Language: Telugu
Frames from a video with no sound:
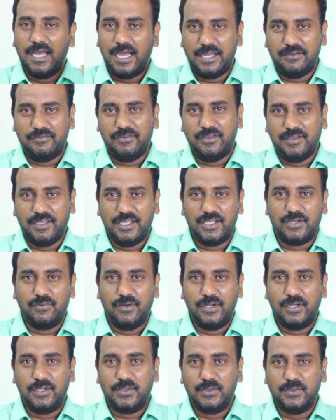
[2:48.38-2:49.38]
అవి
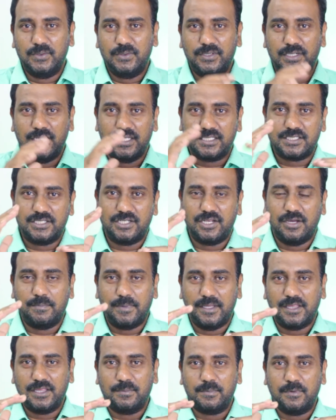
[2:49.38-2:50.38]
ఈక్వల్ టు
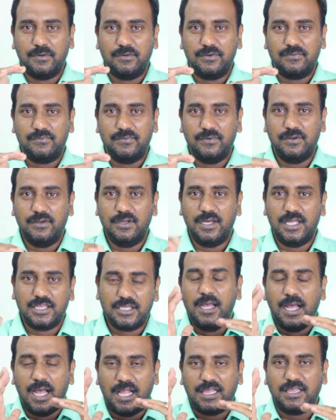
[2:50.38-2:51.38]
డెస్క్టాప్ ఎంత పవర్ఫుల్లో
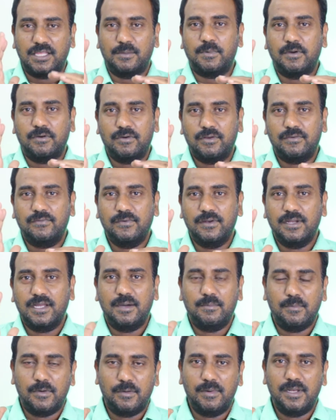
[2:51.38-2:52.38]
అంత
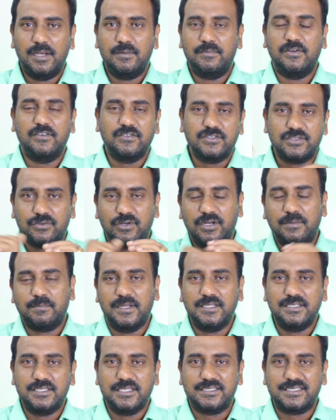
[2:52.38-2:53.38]
పవర్ఫుల్గా మొబైల్ ఫోన్స్ కూడా
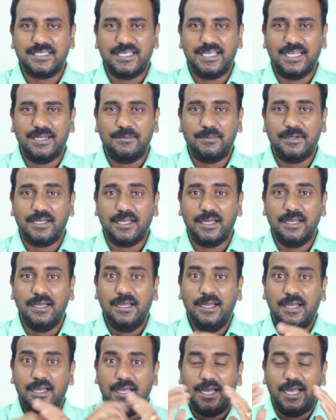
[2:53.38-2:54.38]
పనిచేస్తాయి అనమాట
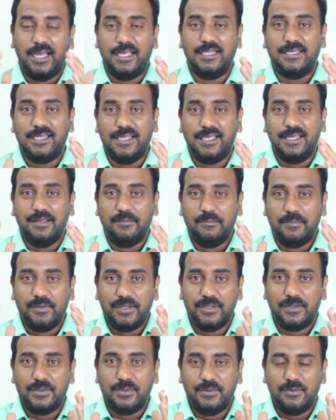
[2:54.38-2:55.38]
అయితే
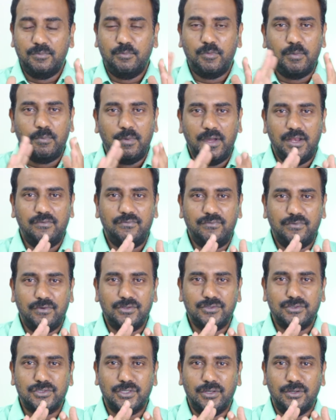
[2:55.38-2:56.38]
మీరు మొబైల్
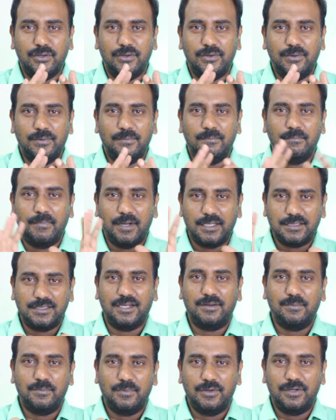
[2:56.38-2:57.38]
ఫోన్స్లో
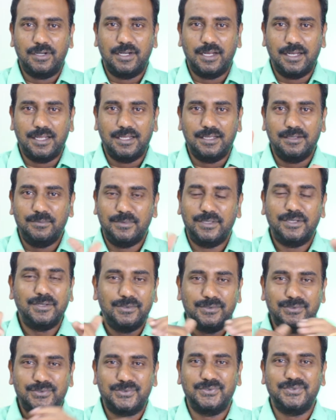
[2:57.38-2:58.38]
మదర్ బోర్డ్ అనేది మీరు
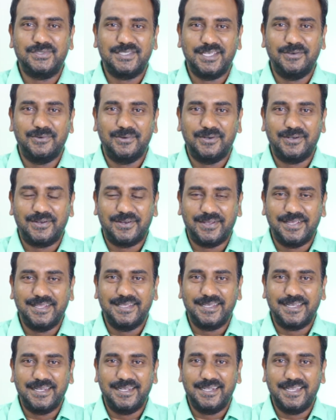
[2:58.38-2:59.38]
చూసే ఉంటారు
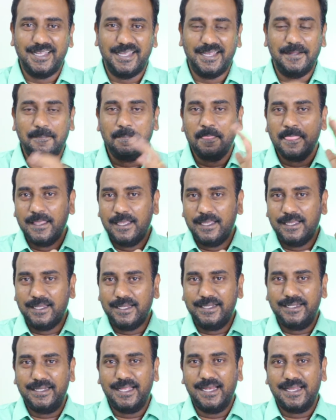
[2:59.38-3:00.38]
ఎందుకంటే
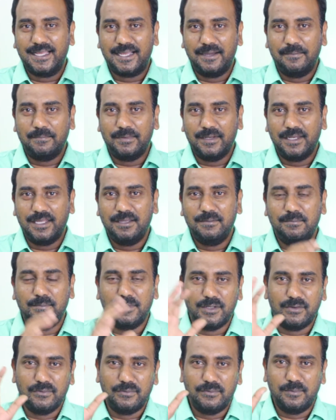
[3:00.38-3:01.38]
ఇంటెల్ కంపెనీ
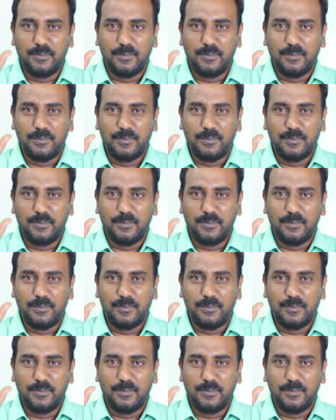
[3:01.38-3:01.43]
మీరు